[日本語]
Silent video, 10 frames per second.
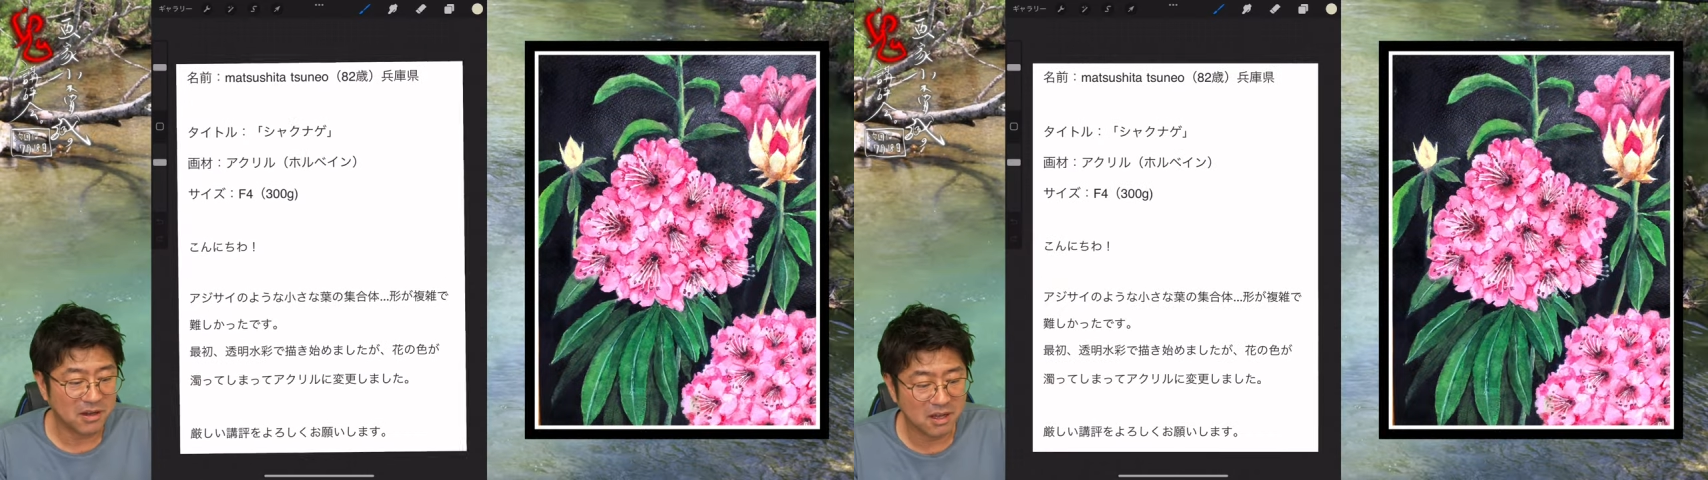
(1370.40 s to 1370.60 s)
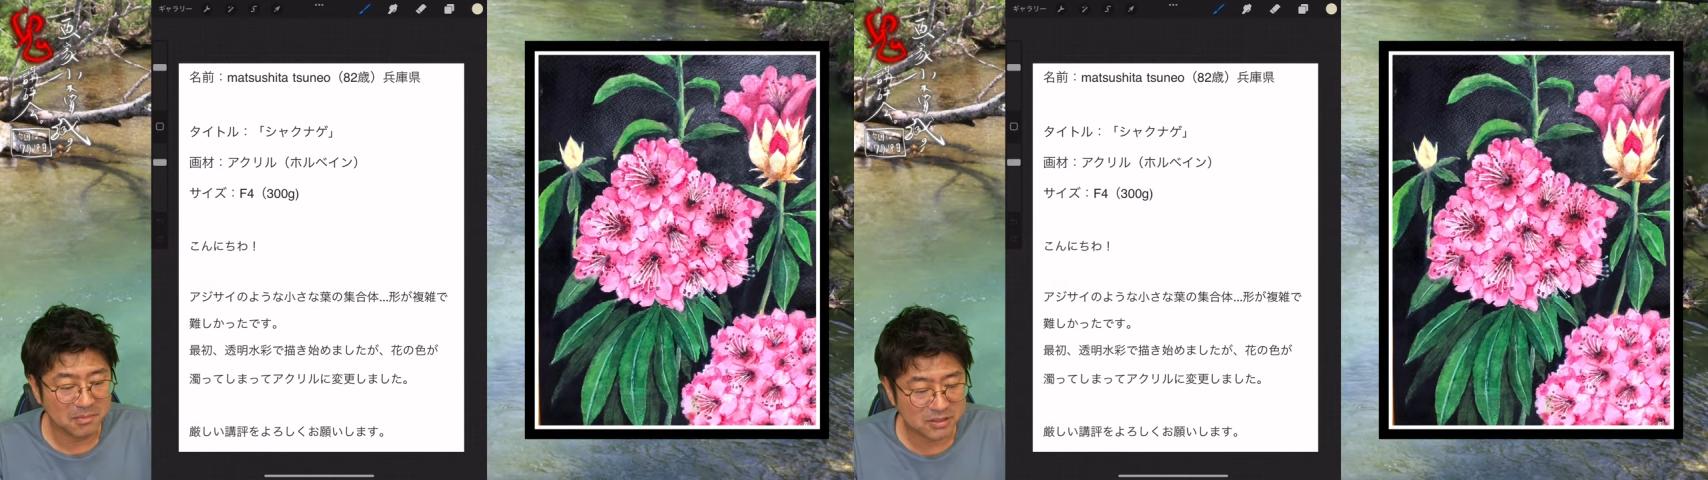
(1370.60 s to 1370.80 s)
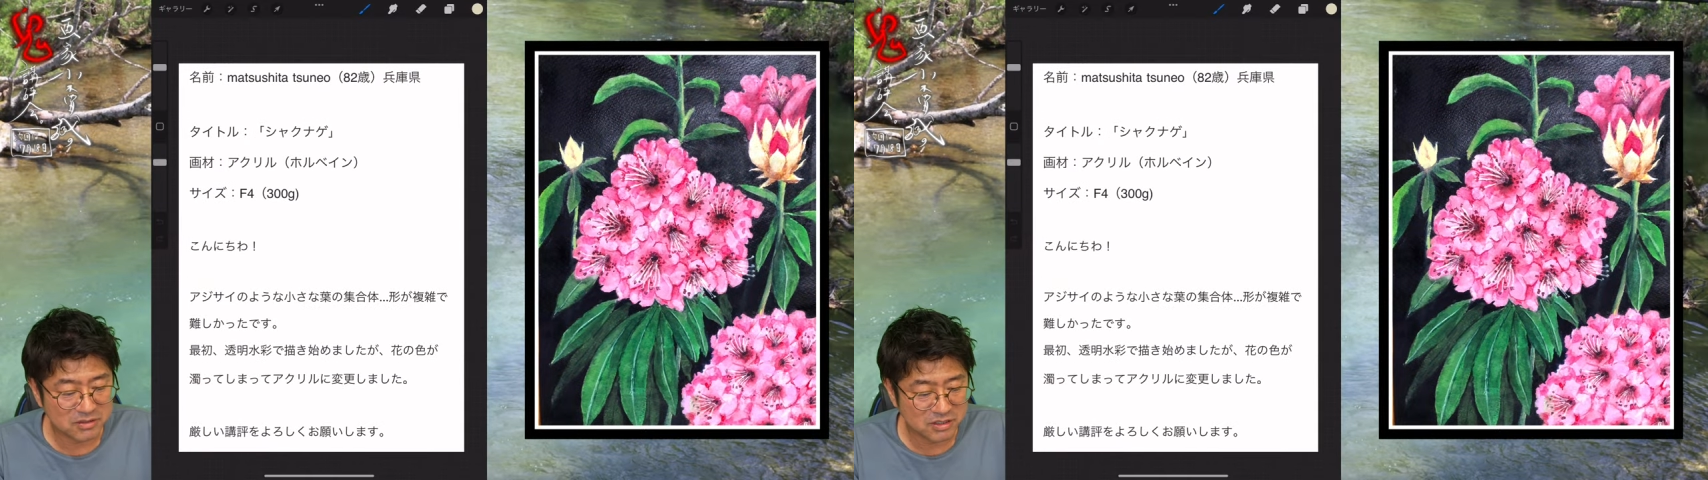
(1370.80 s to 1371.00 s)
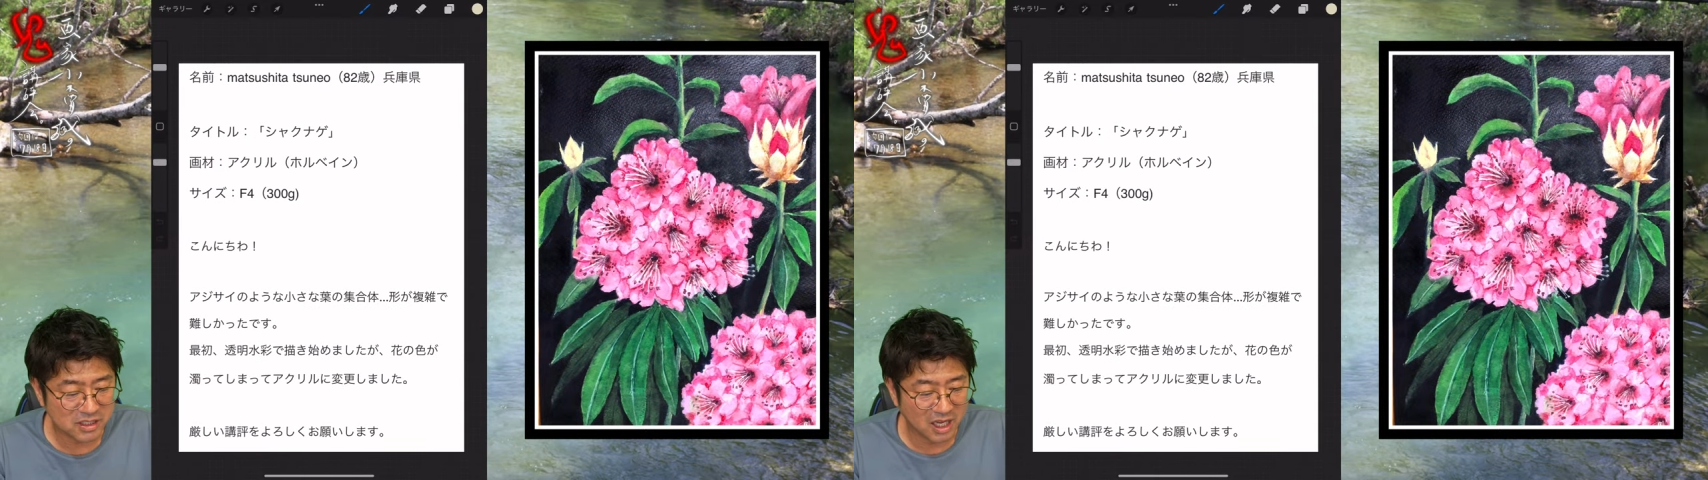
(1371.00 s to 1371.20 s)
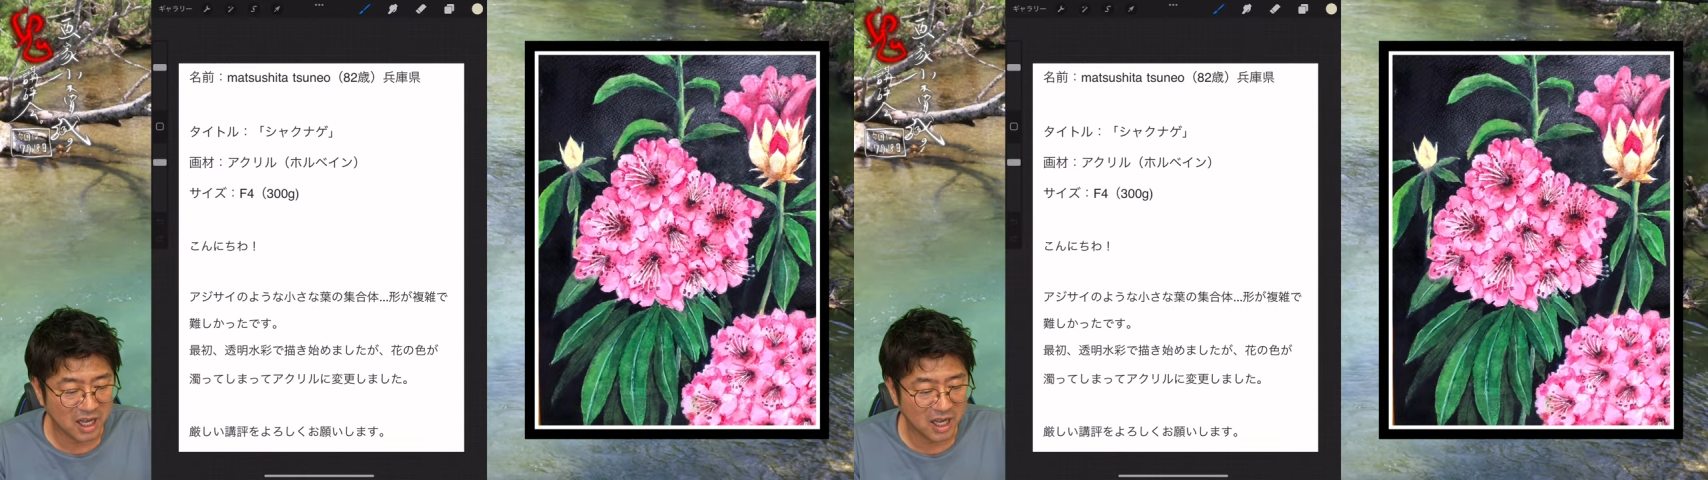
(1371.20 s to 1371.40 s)
あ、松
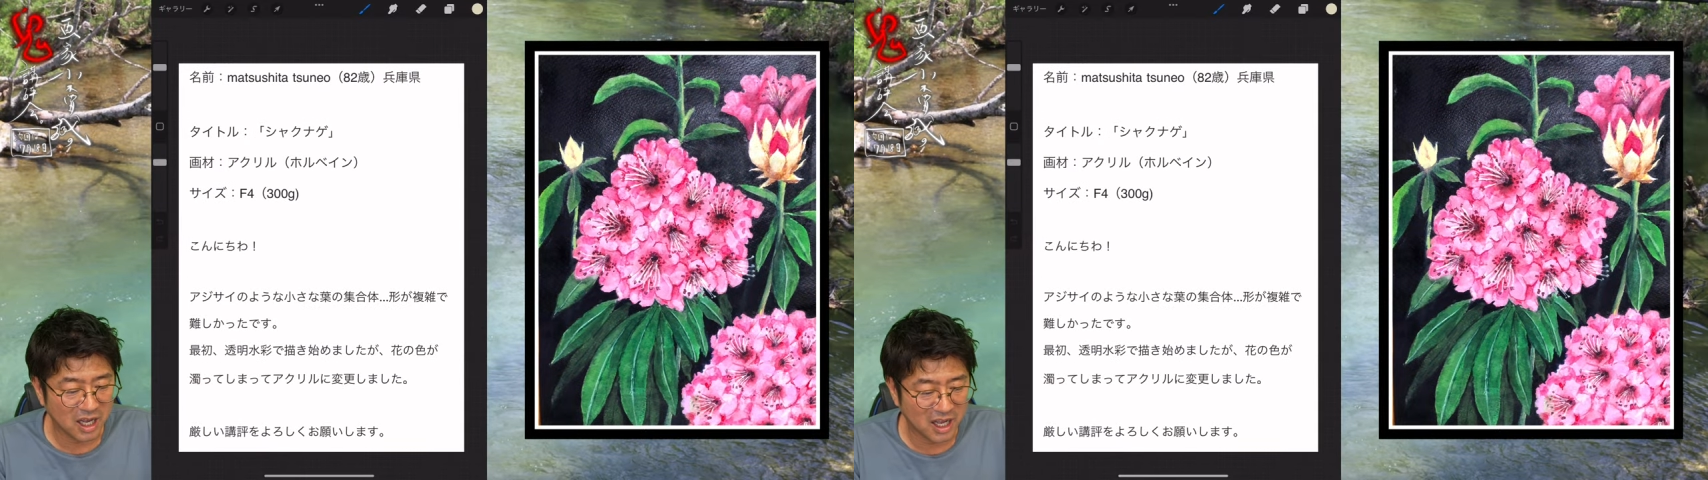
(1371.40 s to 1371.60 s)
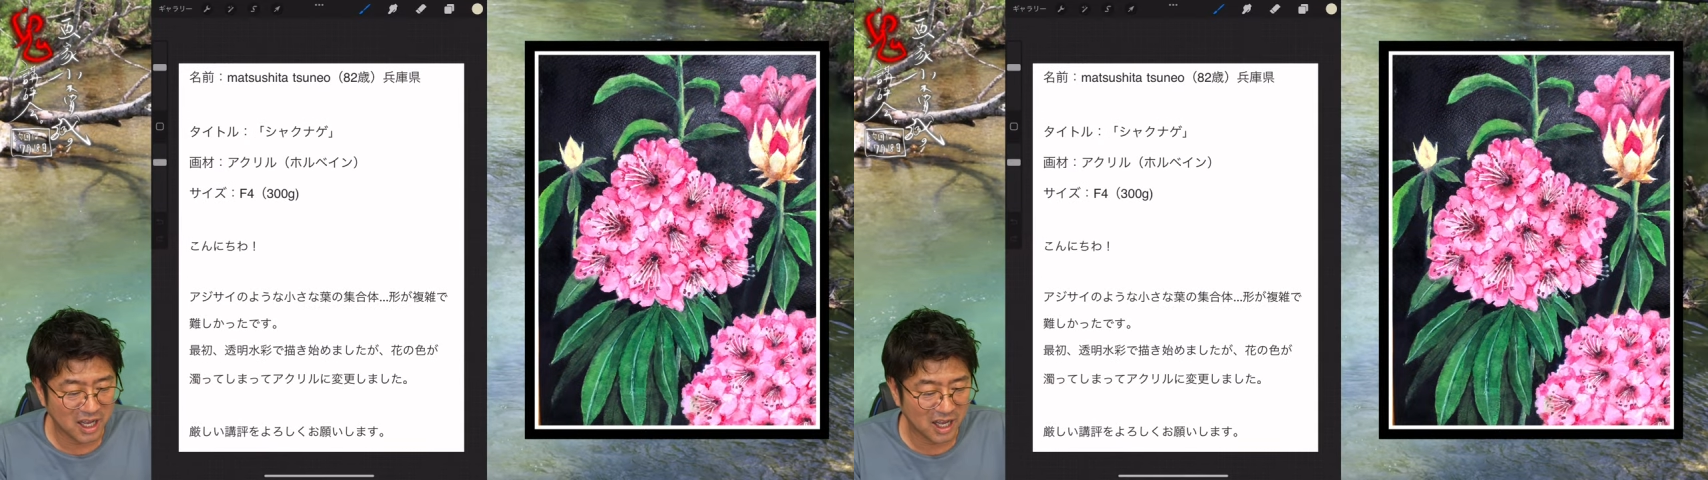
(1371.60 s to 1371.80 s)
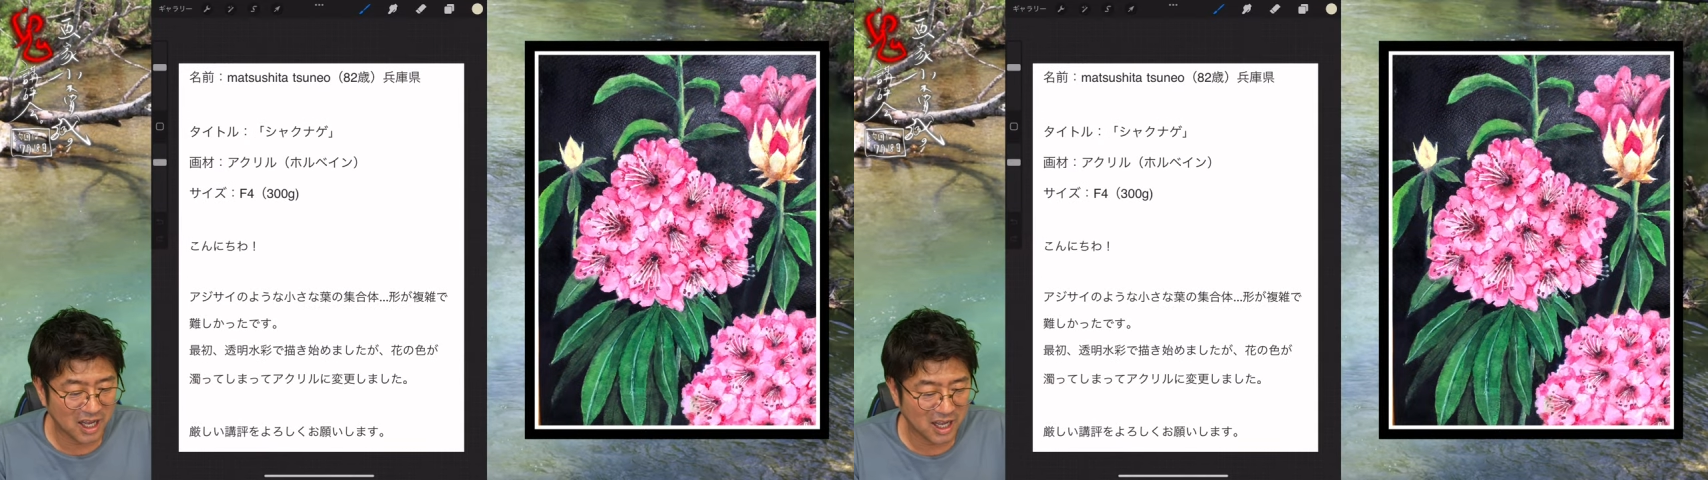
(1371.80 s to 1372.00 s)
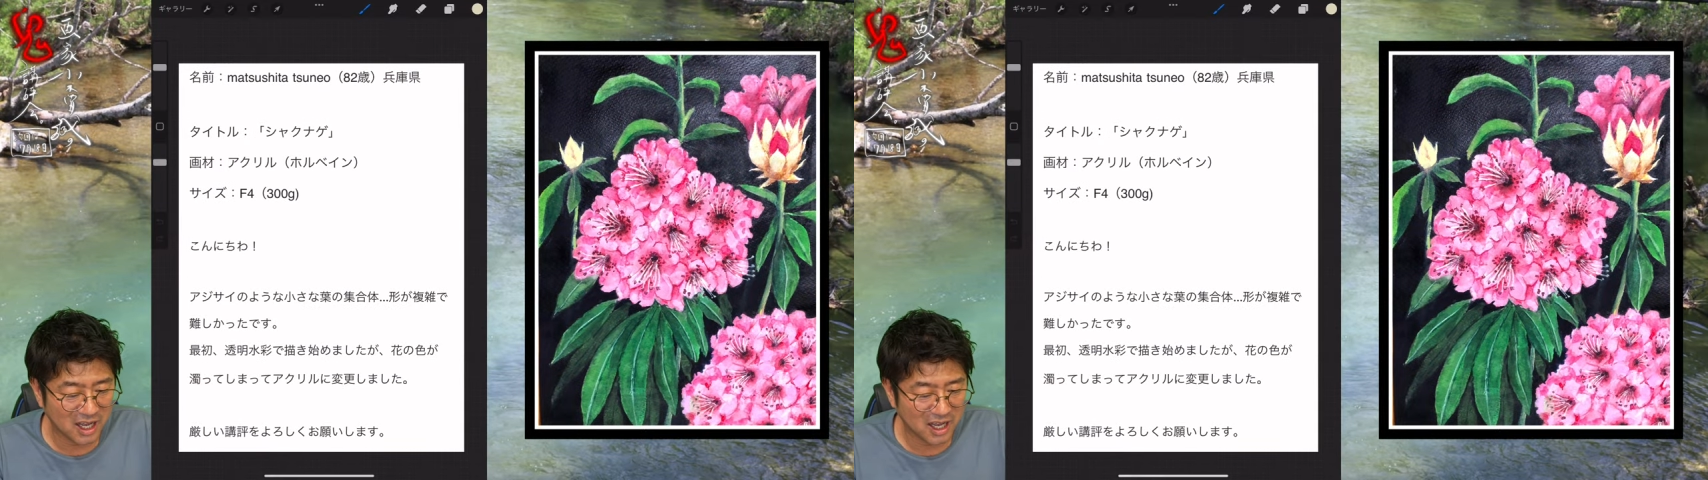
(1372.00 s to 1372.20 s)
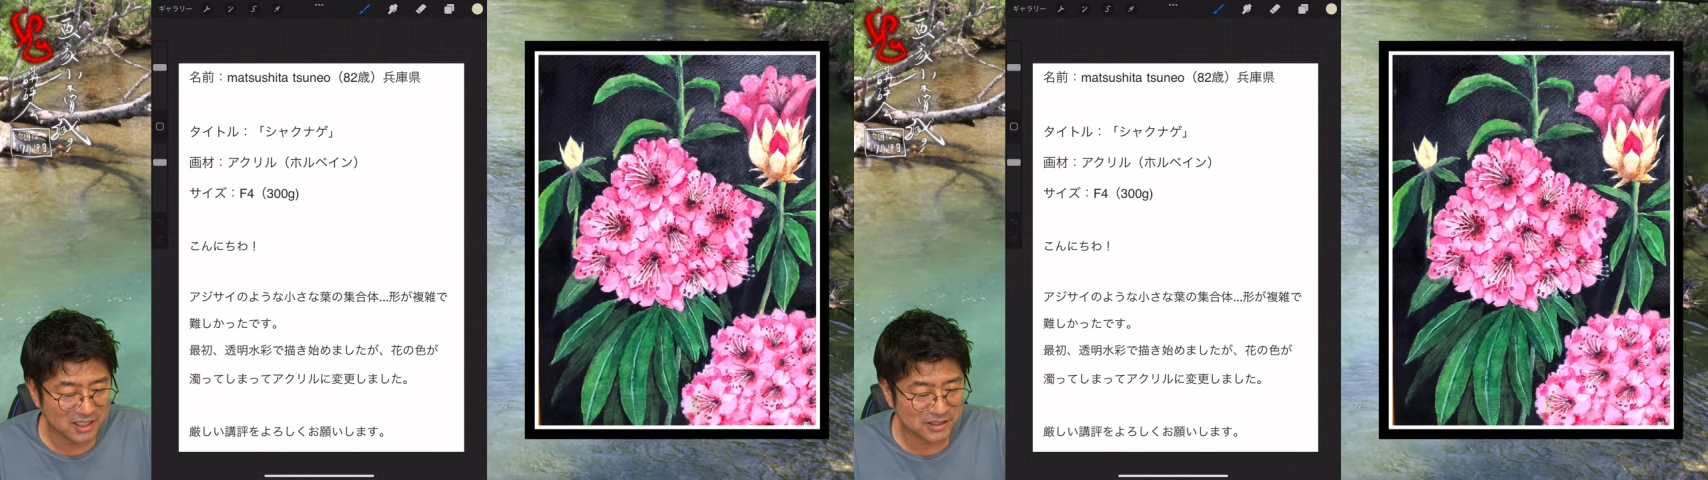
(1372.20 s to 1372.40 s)
下
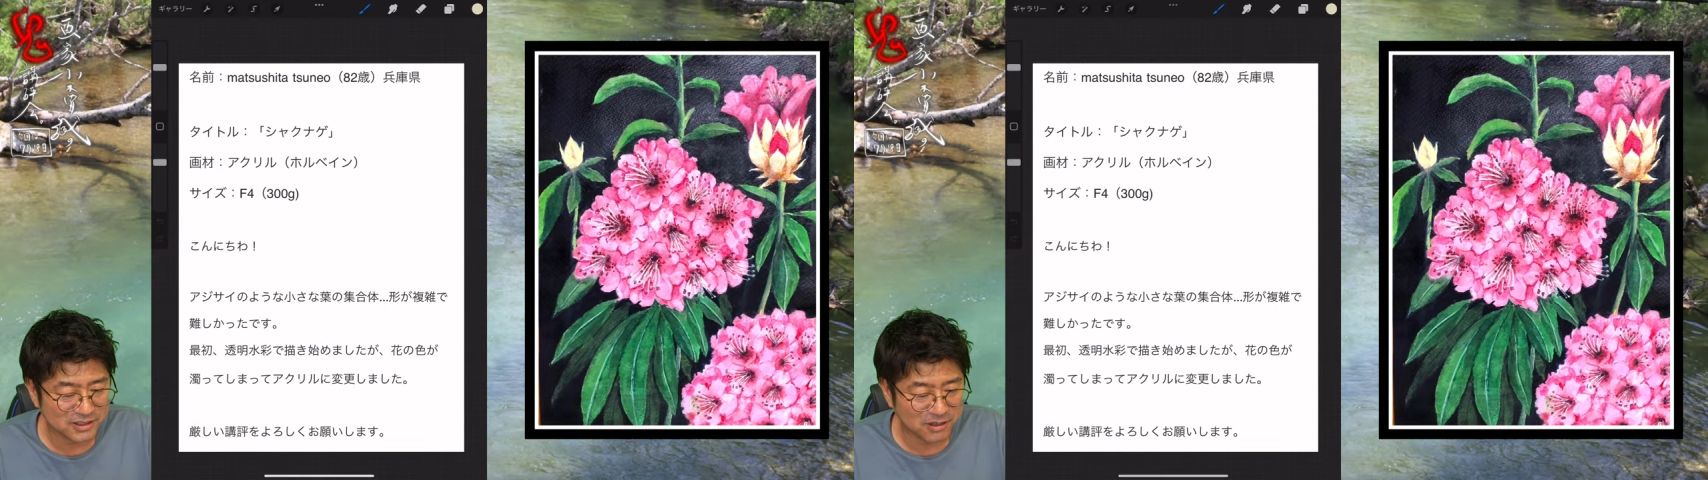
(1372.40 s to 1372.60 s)
あ常